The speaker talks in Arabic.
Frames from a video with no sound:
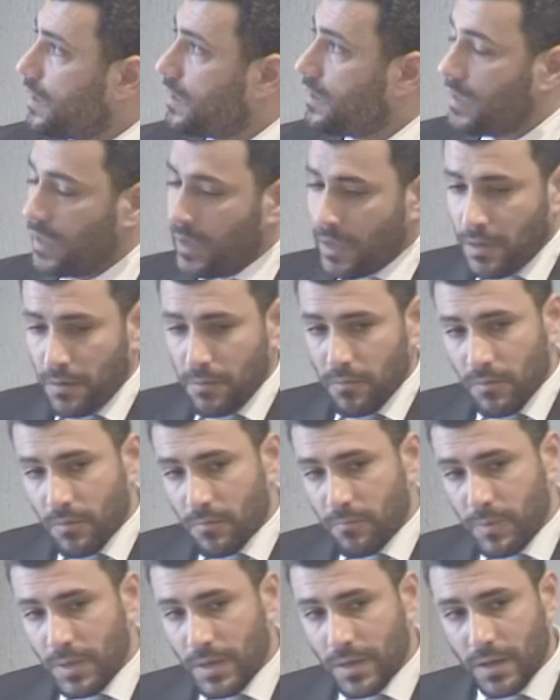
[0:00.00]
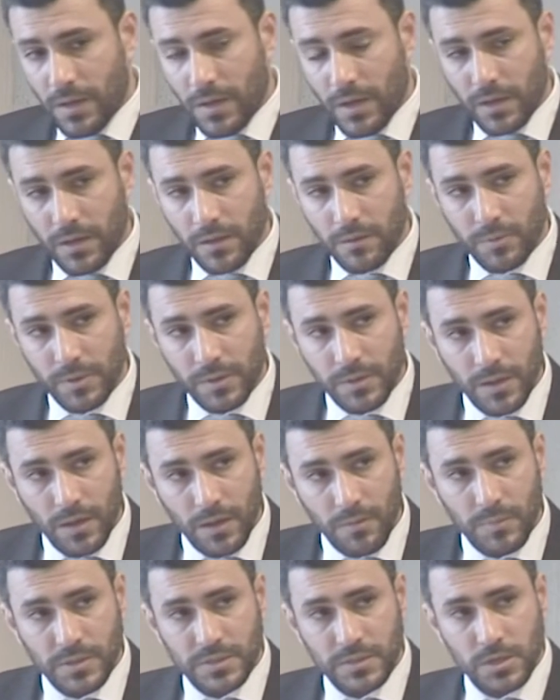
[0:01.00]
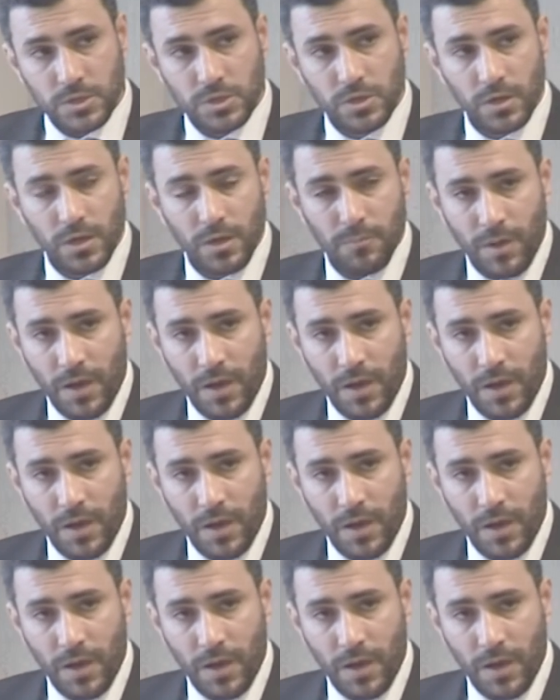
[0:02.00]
الان بالاخير بدي بس اشير